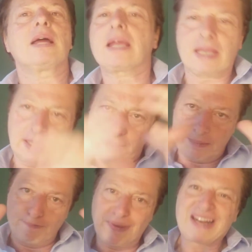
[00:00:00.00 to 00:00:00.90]

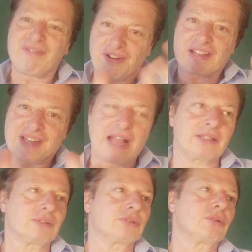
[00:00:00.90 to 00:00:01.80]
che,
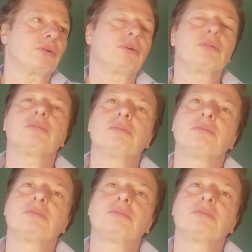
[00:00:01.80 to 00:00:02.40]
parafrasandolo,